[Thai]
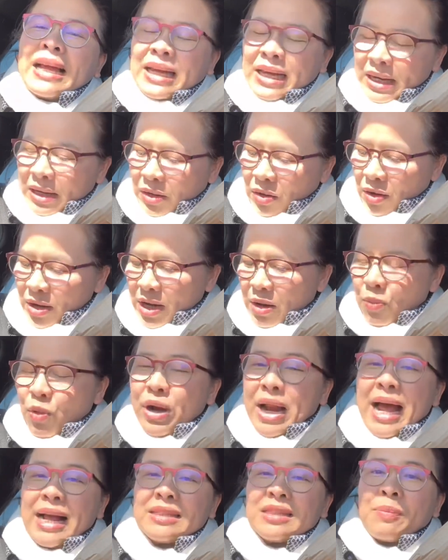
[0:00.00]
กินเนาะเดี๋ยวโม
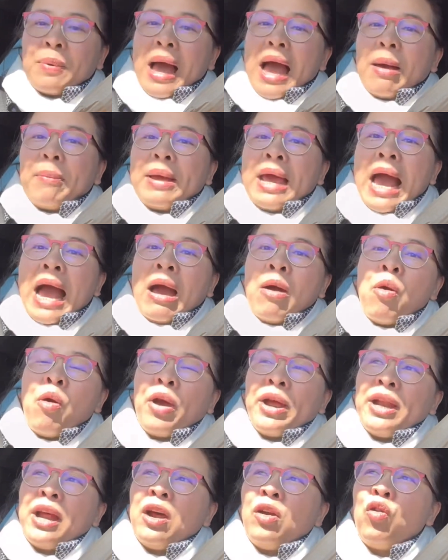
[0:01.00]
นาจะพาไปหาหอ
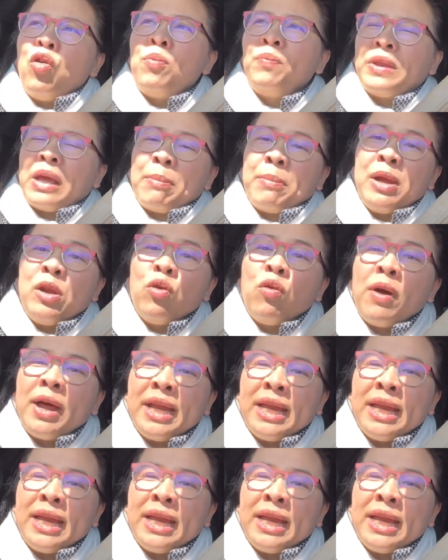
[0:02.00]
ยนางรมแต่ไม่รู้วัน